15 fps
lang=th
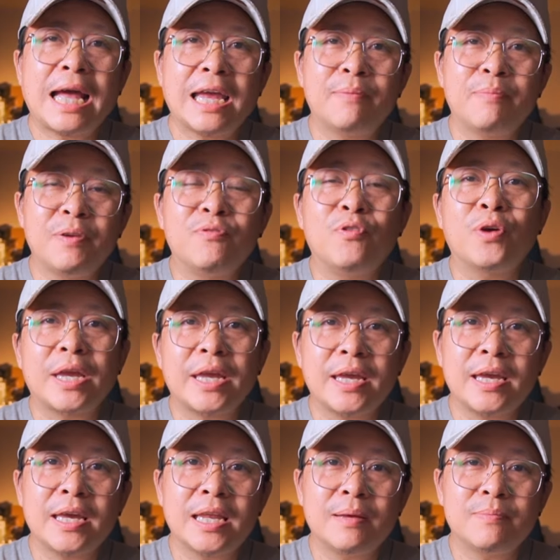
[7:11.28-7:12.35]
ถ่ายเป็น 4K
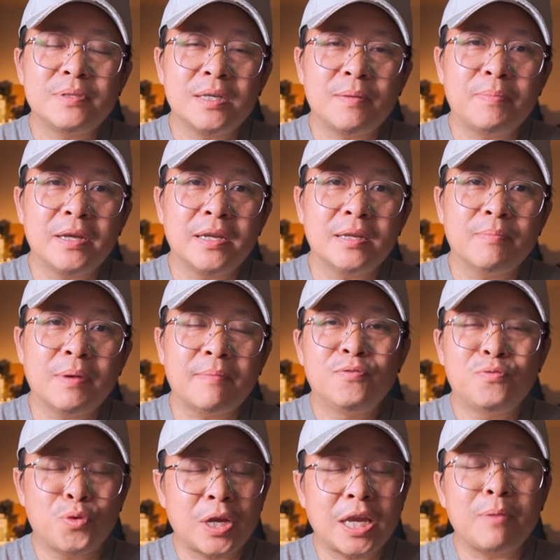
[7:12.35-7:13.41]
นะครับจะเป็นแบบ
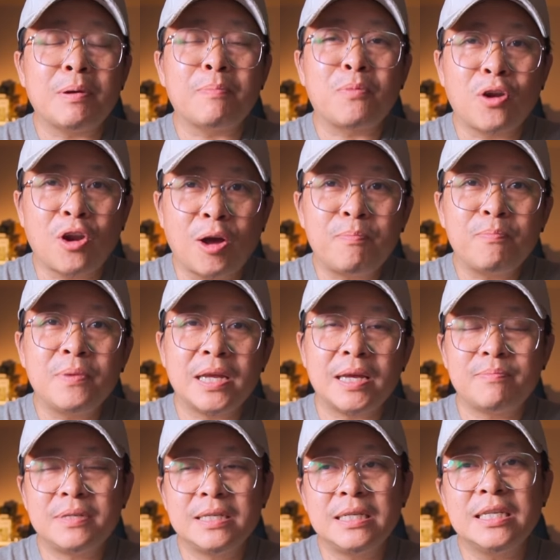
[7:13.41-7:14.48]
4K แบบครอปนะค
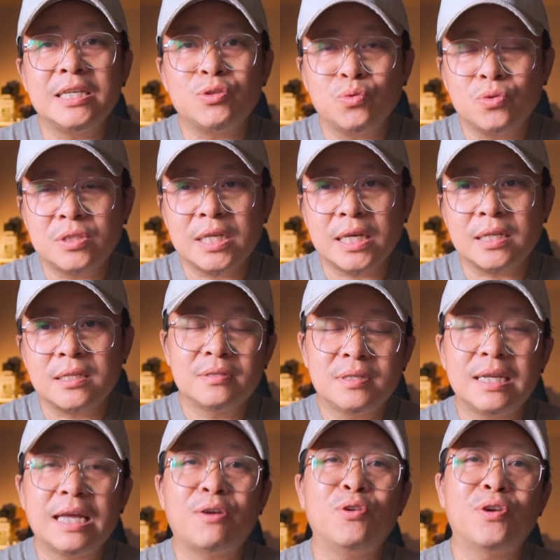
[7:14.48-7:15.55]
รับที่ 1.7 ซึ่
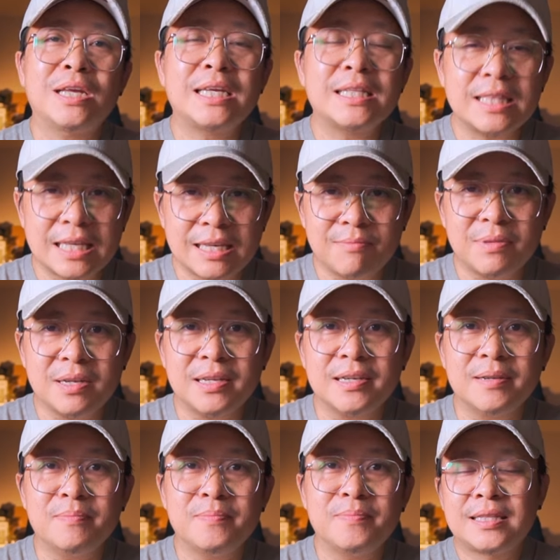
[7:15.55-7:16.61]
งหลายคนก็จะติเหมือนเดิ
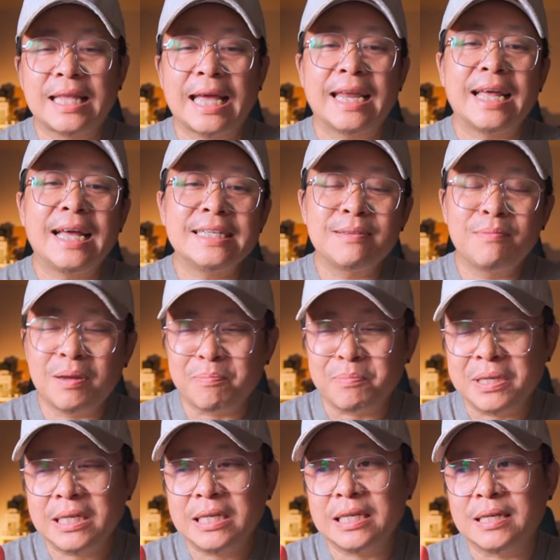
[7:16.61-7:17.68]
มแต่ถ้าสำหรับ
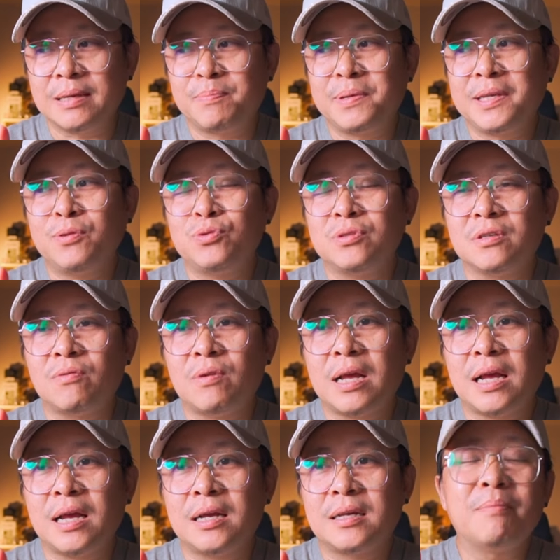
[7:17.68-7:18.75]
พี่รู้สึกว่า
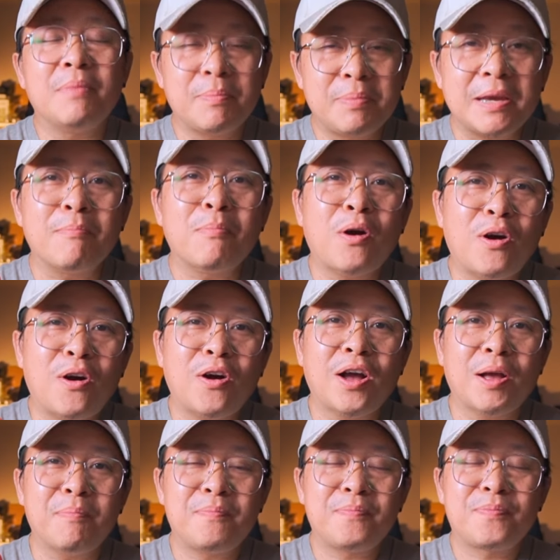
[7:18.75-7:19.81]
มันเพียงพอ
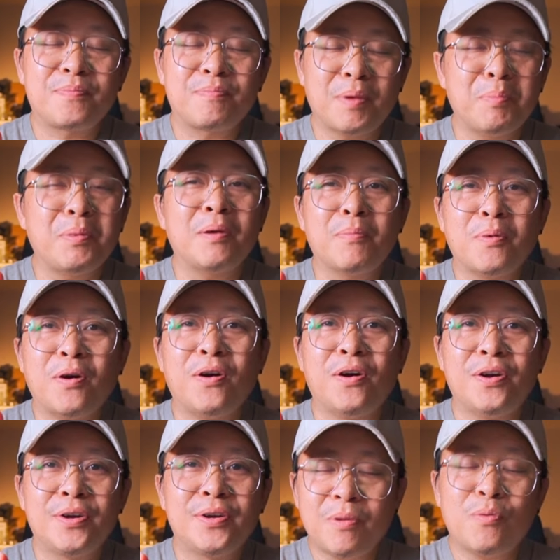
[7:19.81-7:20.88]
ครับมันเพียงพอ
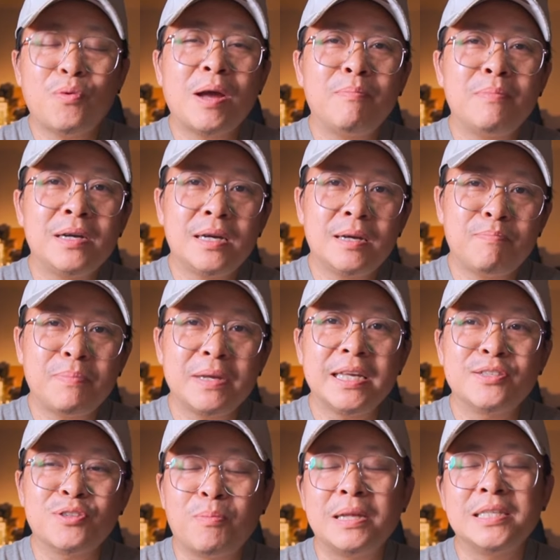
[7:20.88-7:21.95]
ไม่ว่าเมื่อปี
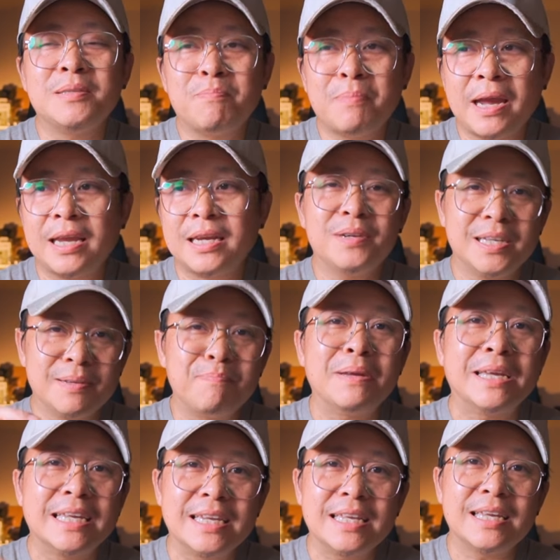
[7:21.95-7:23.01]
2018หรือ
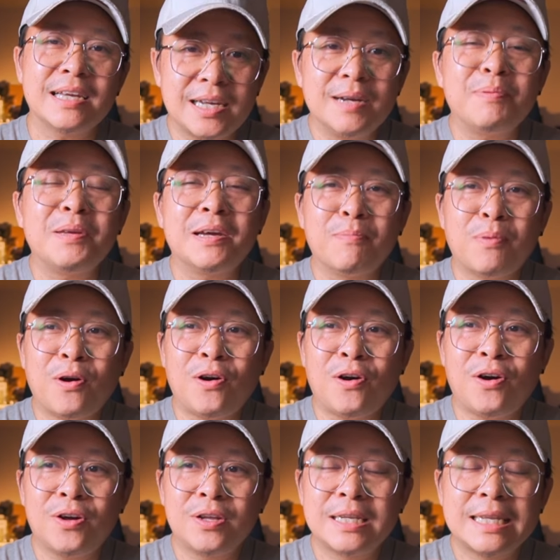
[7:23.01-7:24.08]
ปีนี้ก็เพียงพอ
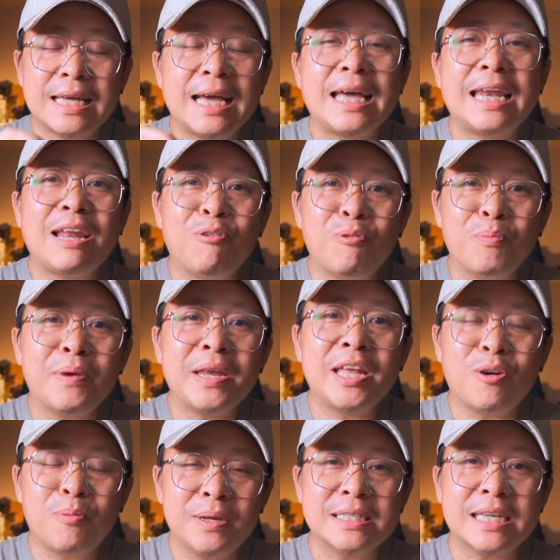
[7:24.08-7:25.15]
ถ้าเราไม่ได้
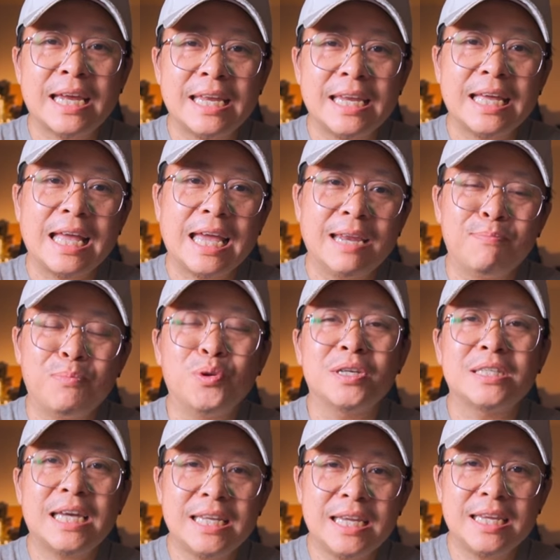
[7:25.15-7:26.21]
เอาไปใช้ในงานโปรดั
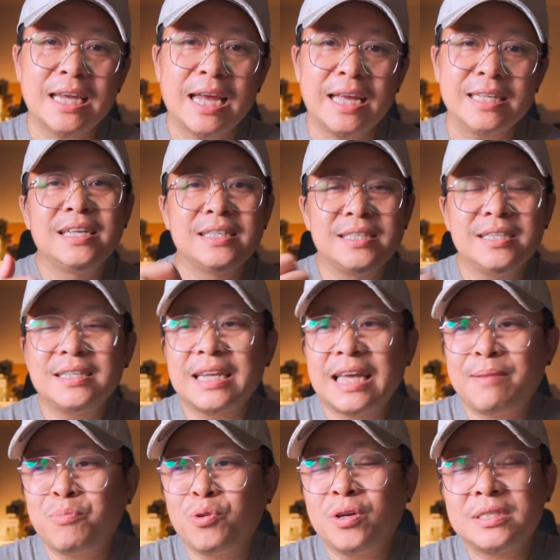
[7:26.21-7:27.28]
กชันใหญ่ๆซึ่งใน
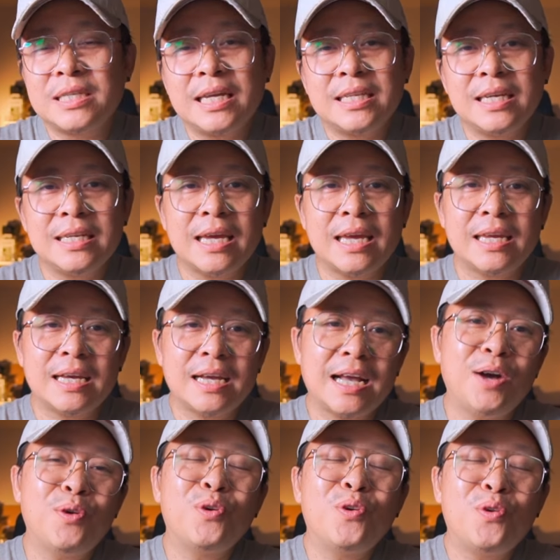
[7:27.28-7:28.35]
โปรดักชันใหญ่ๆ
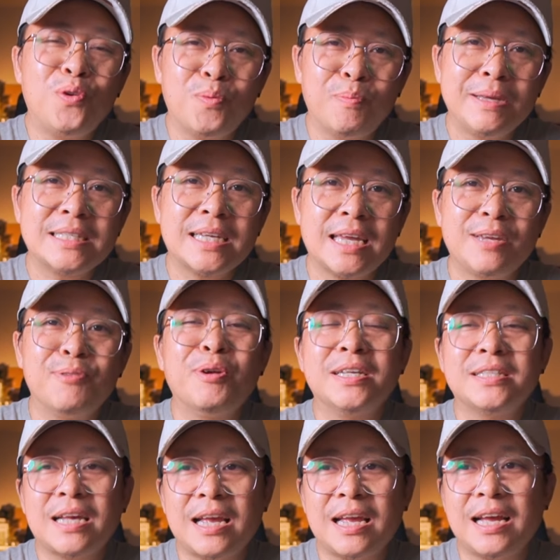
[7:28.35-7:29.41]
เขาก็คงไม่ใช้
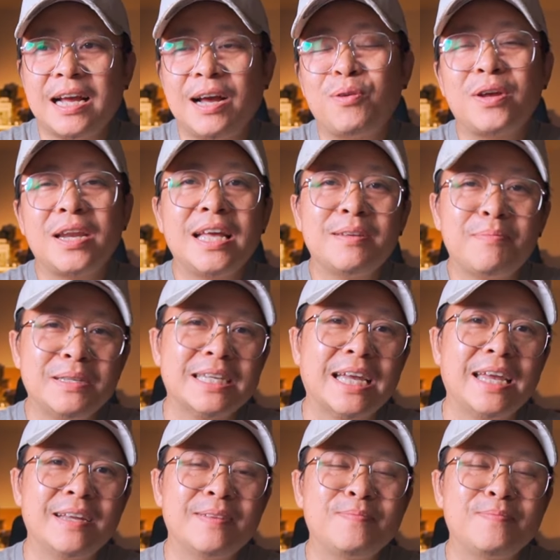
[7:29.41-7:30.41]
EOS R เขาก็น่าจะไปใช้